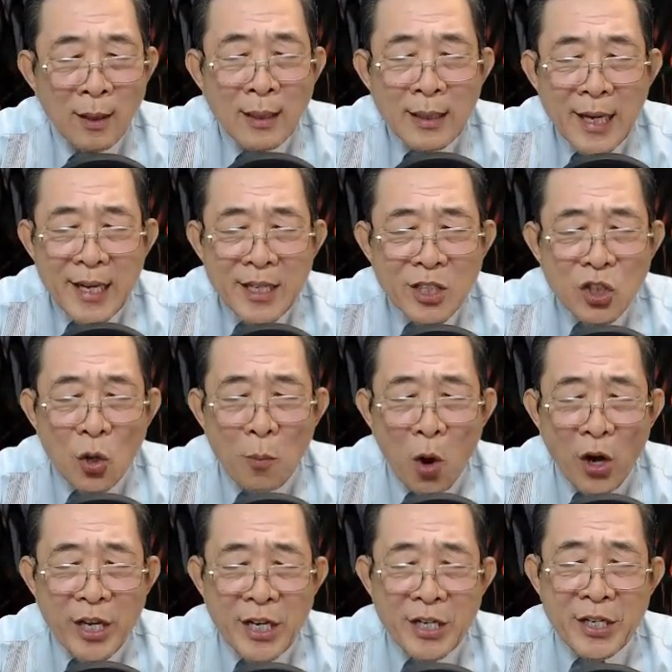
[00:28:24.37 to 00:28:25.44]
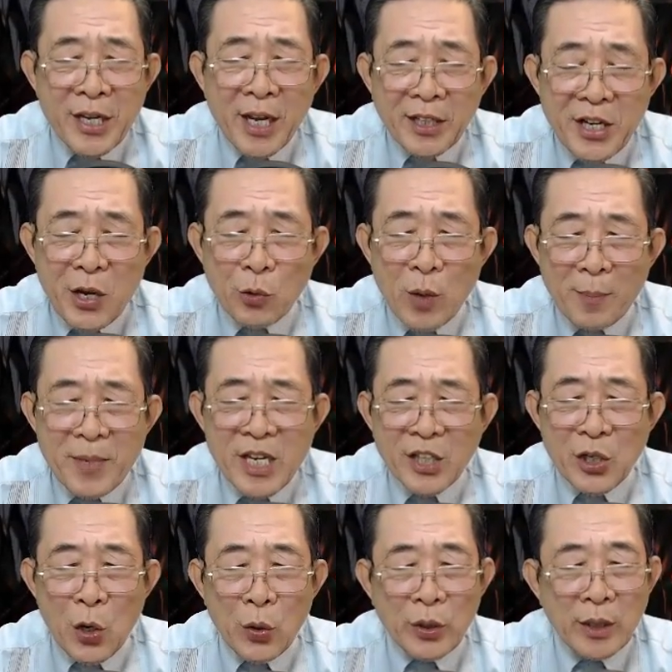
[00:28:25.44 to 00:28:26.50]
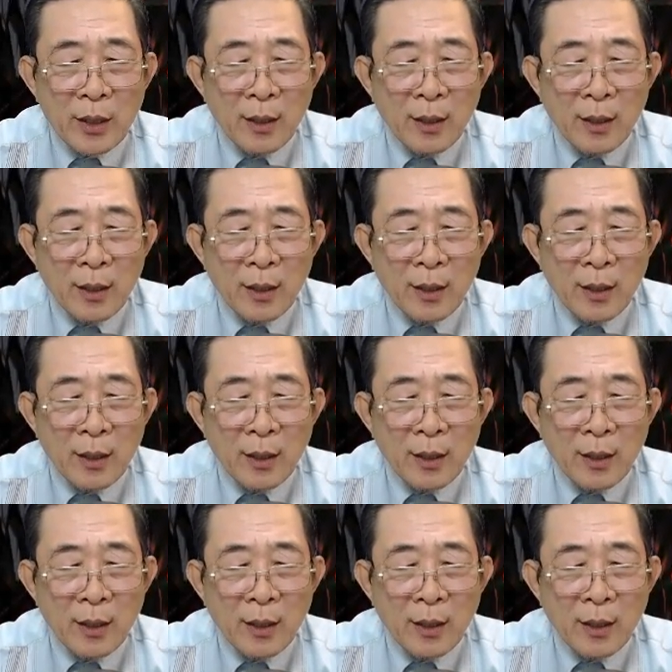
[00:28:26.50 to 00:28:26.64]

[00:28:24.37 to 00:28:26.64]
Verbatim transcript: khiến cho mọi người đều đã biết rồi.